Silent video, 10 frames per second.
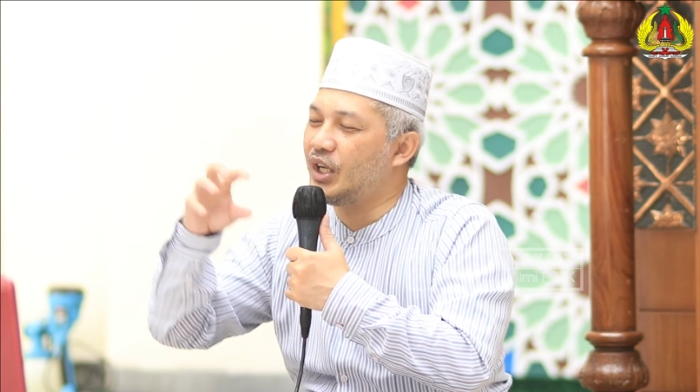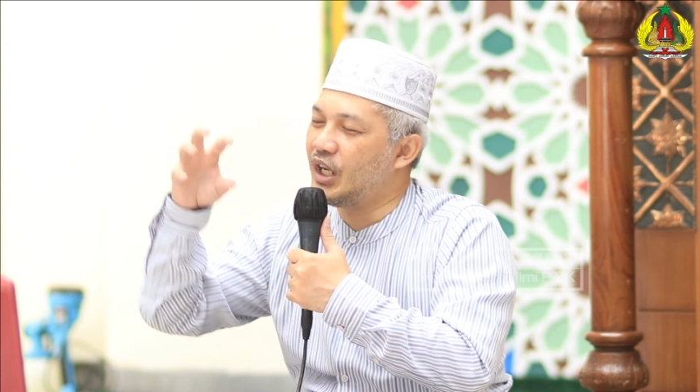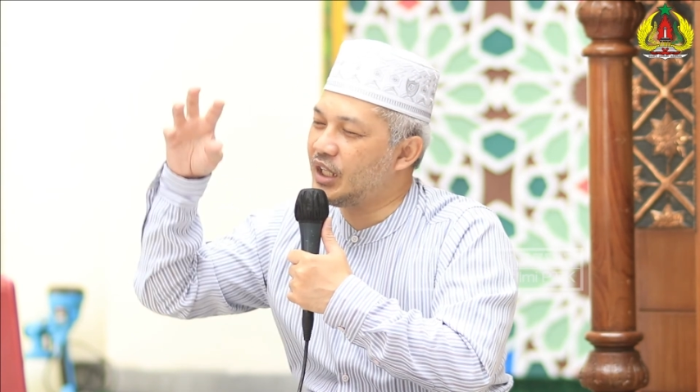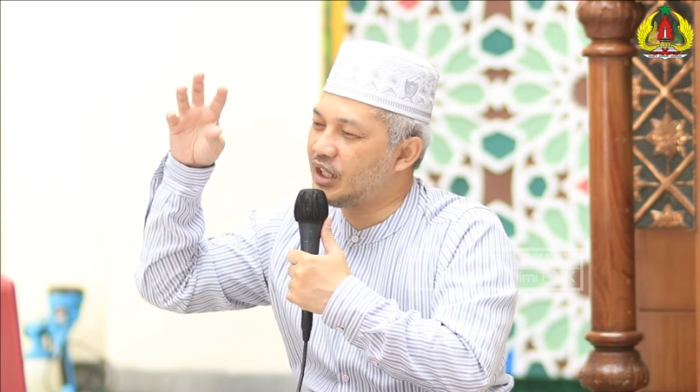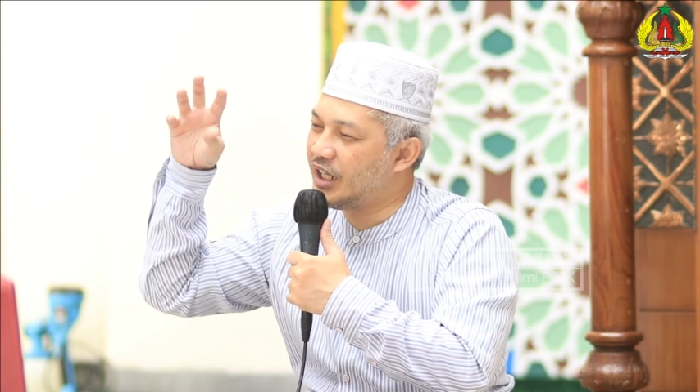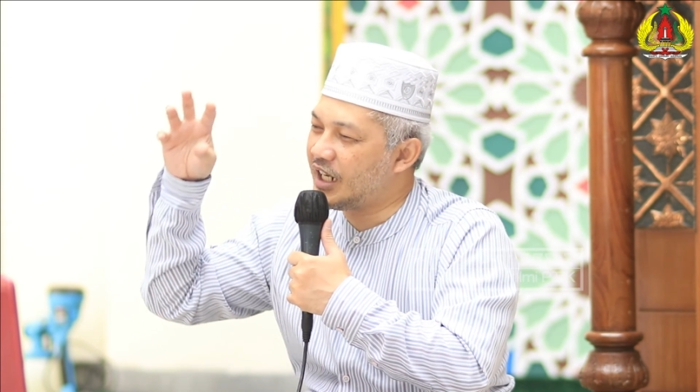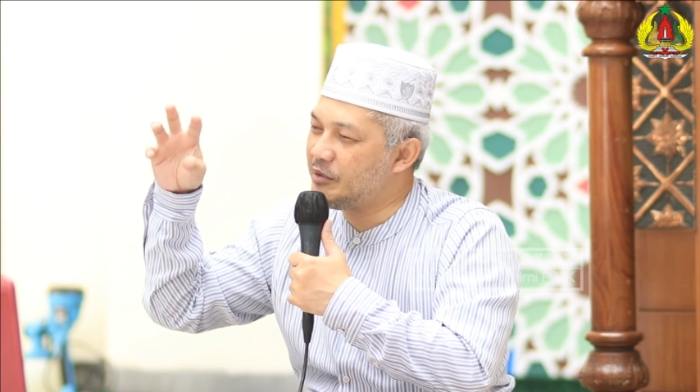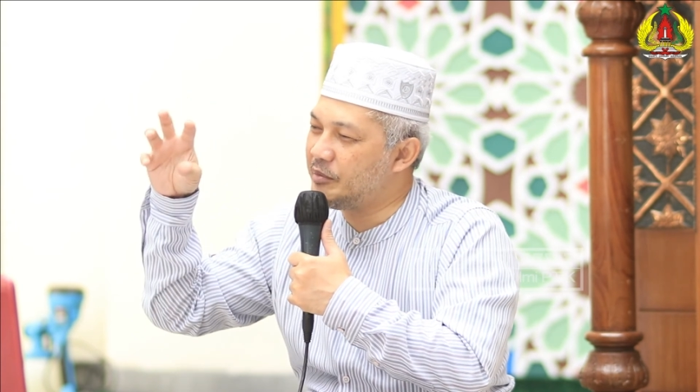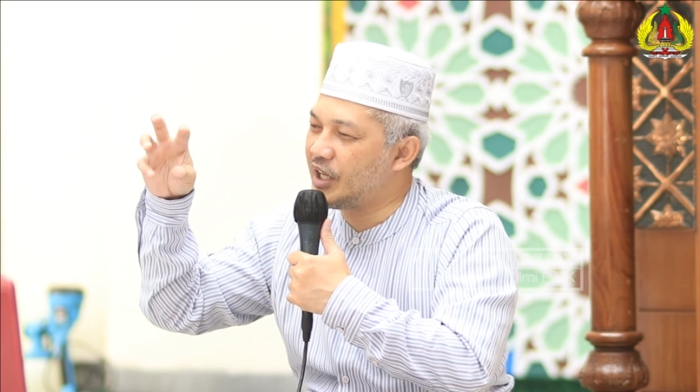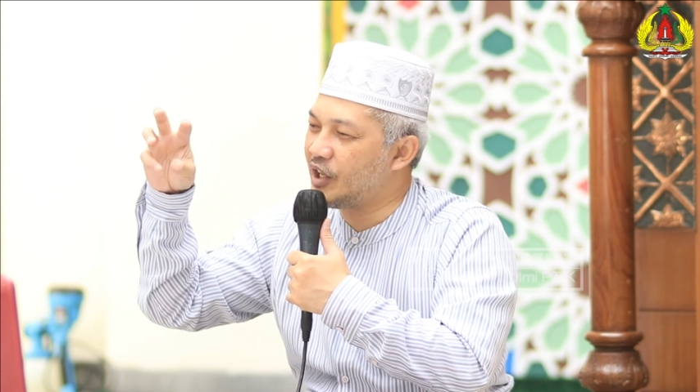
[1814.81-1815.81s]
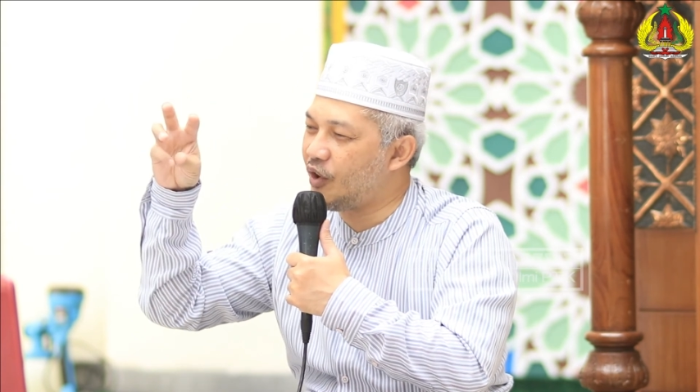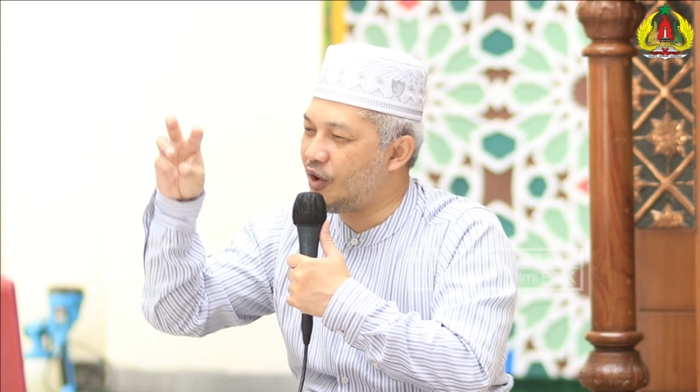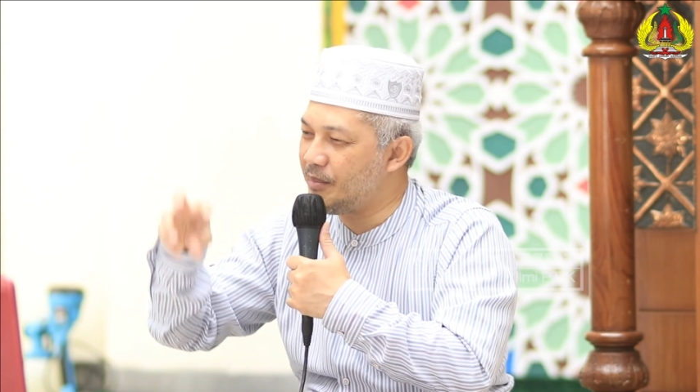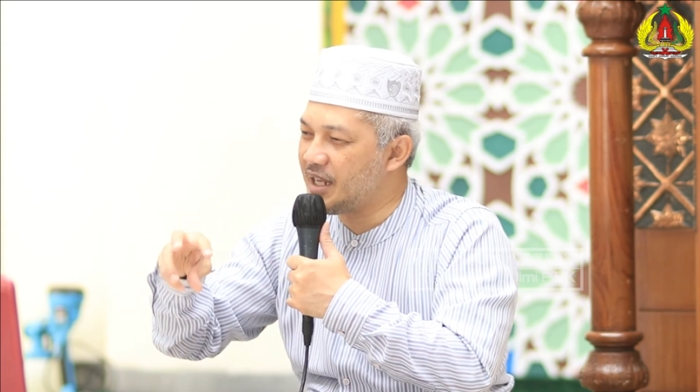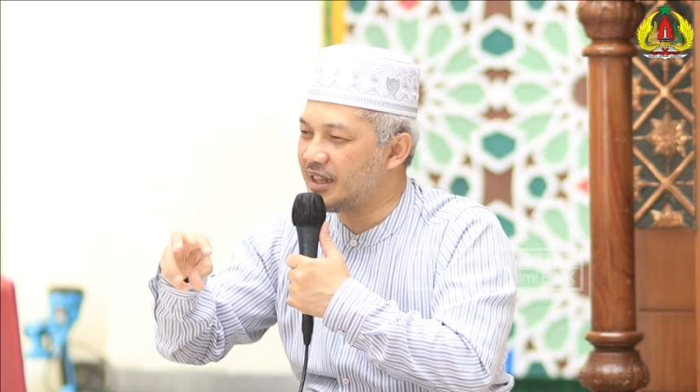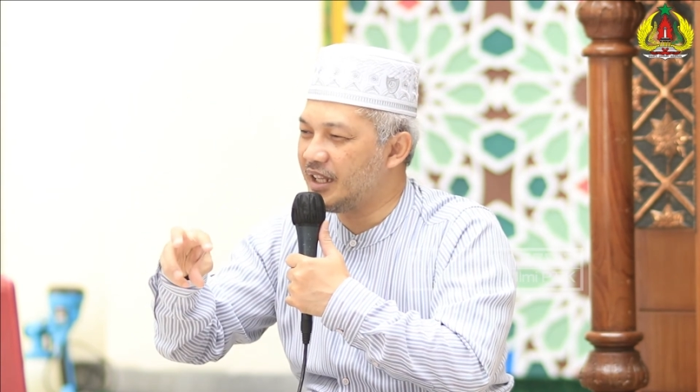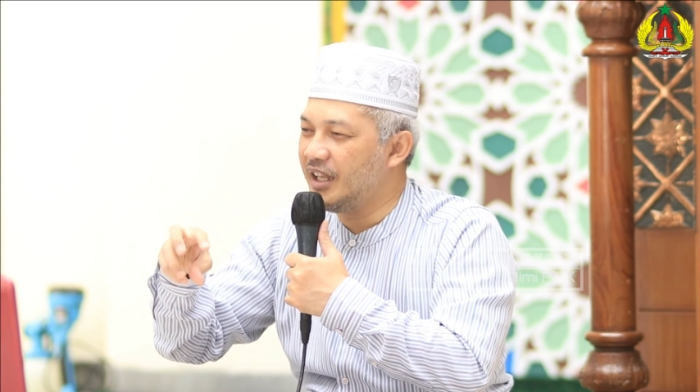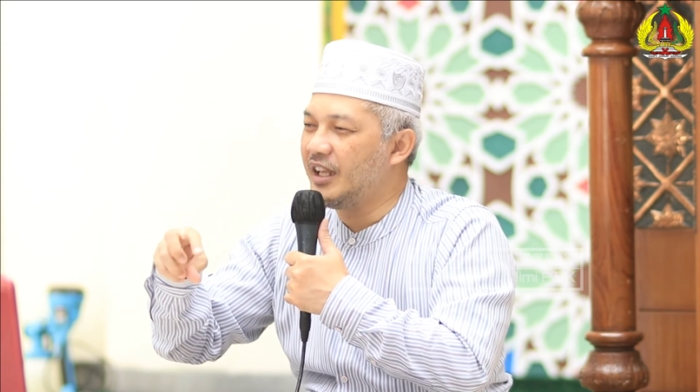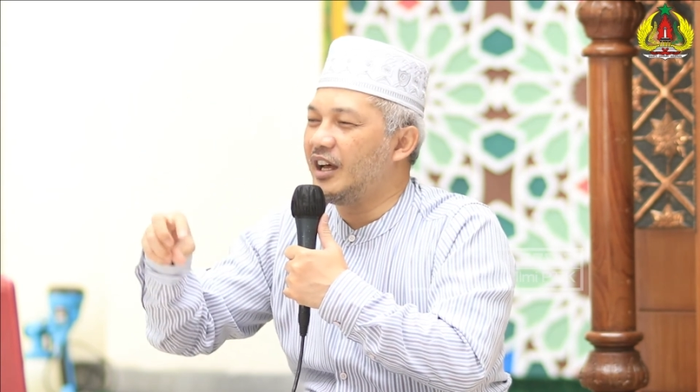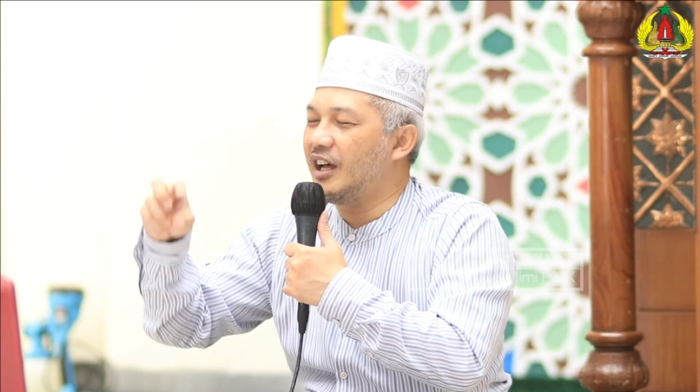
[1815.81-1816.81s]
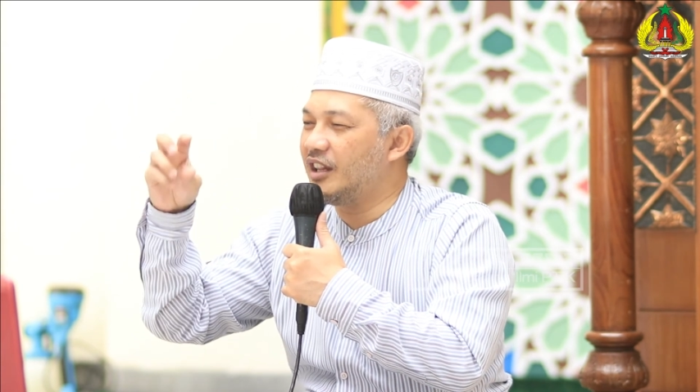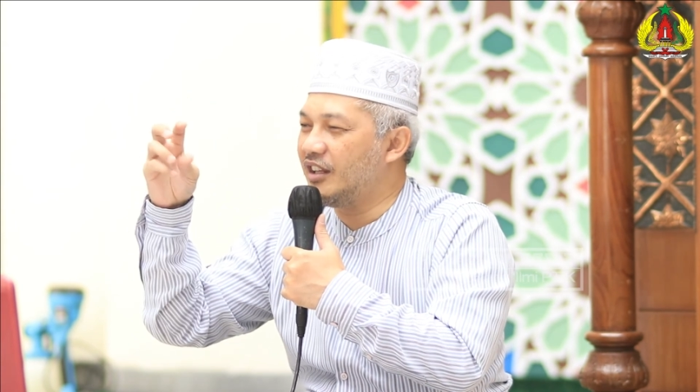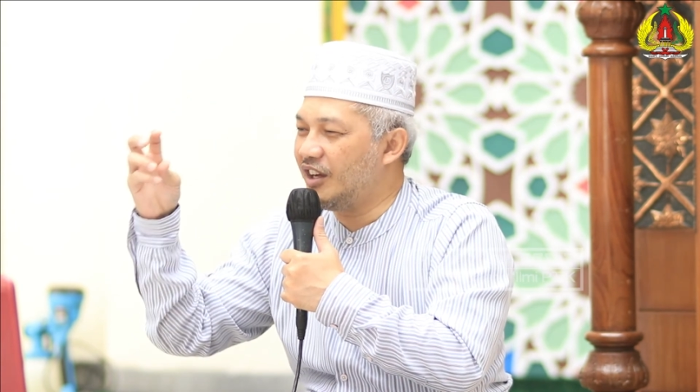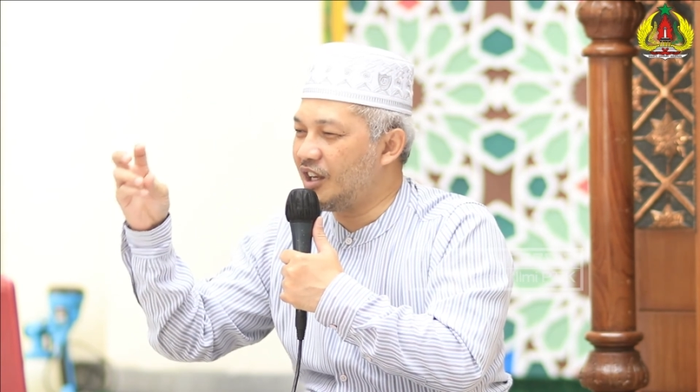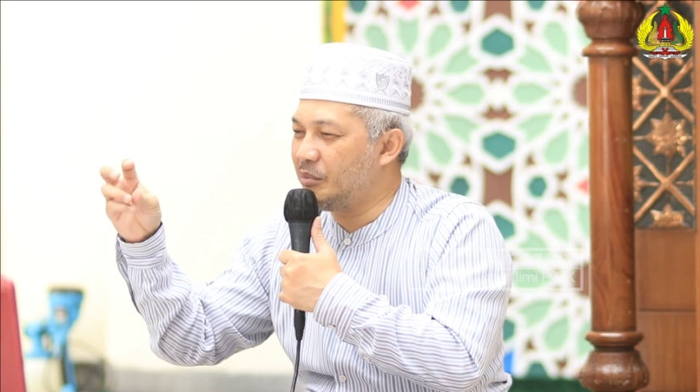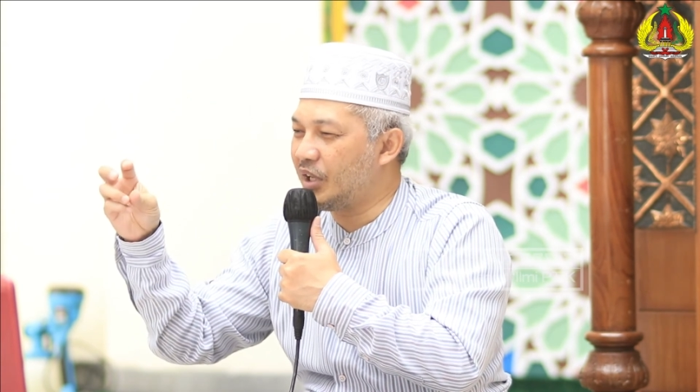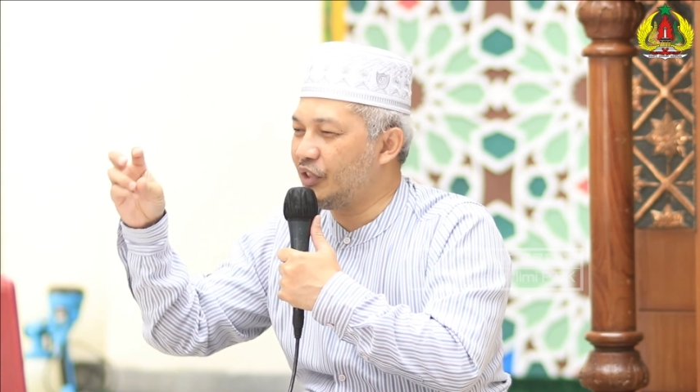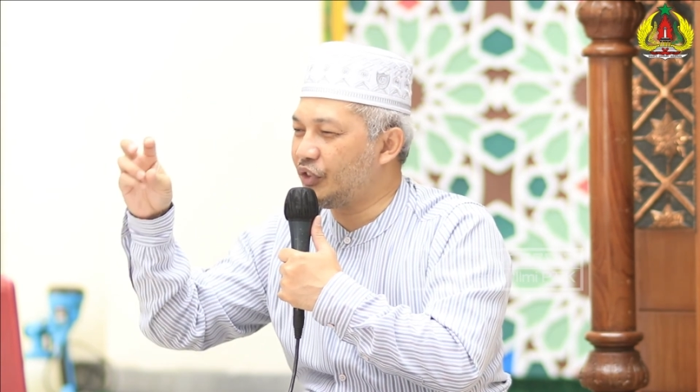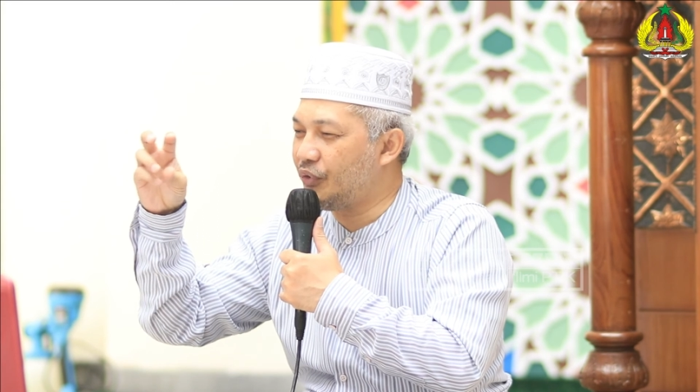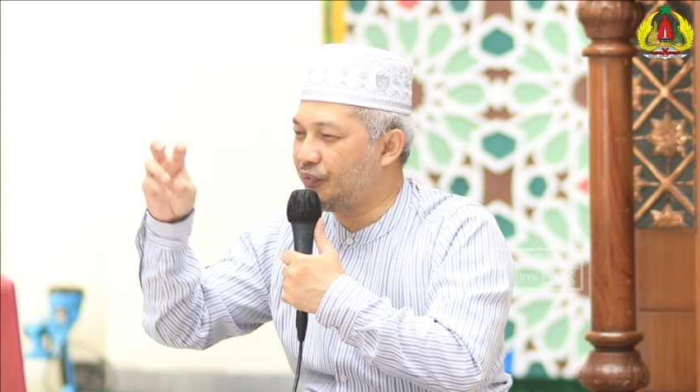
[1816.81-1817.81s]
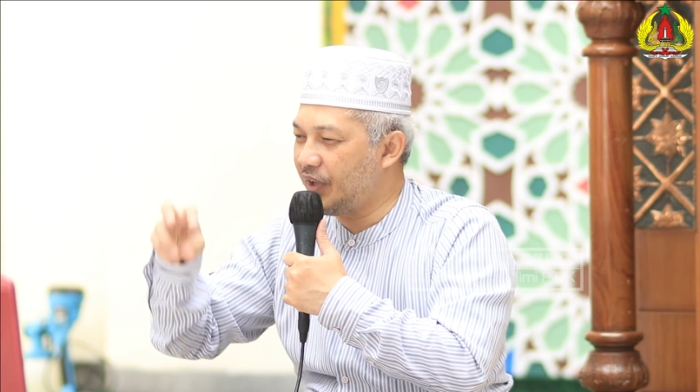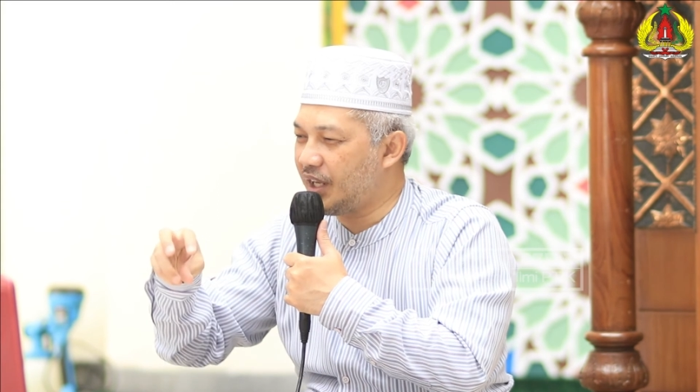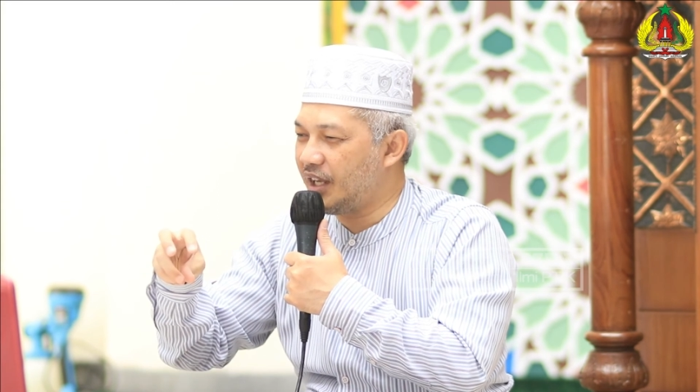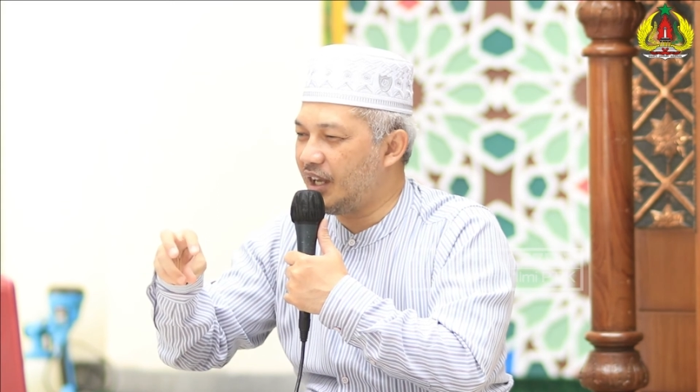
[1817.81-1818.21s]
Allah akan memberikan rahmat, Allah akan memberikan taufik,